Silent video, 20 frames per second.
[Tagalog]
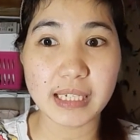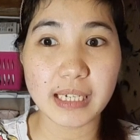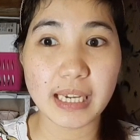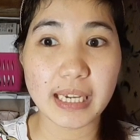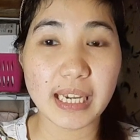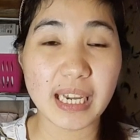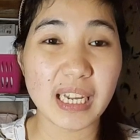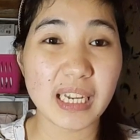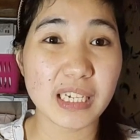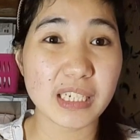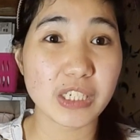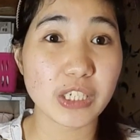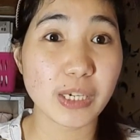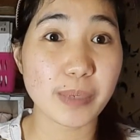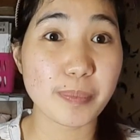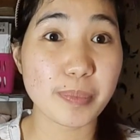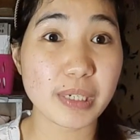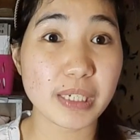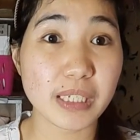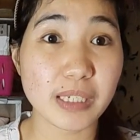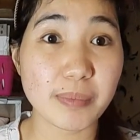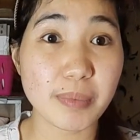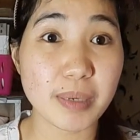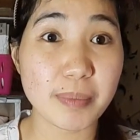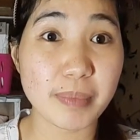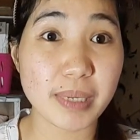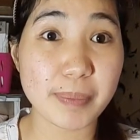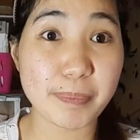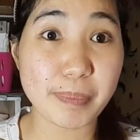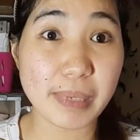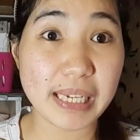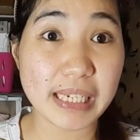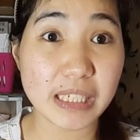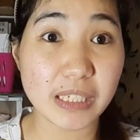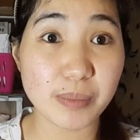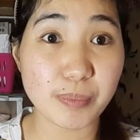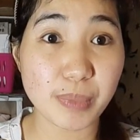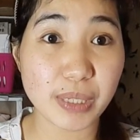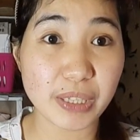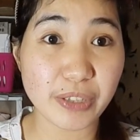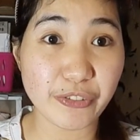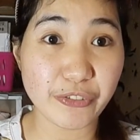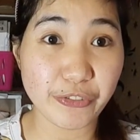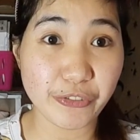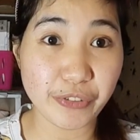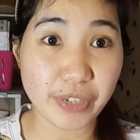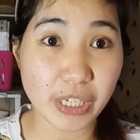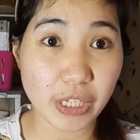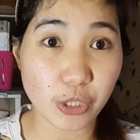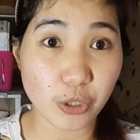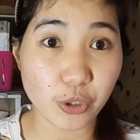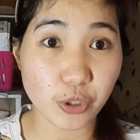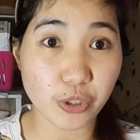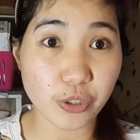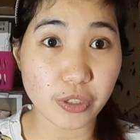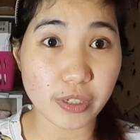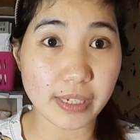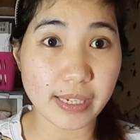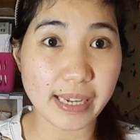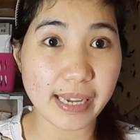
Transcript: kaya lang syempre, di ba may placement fee yun?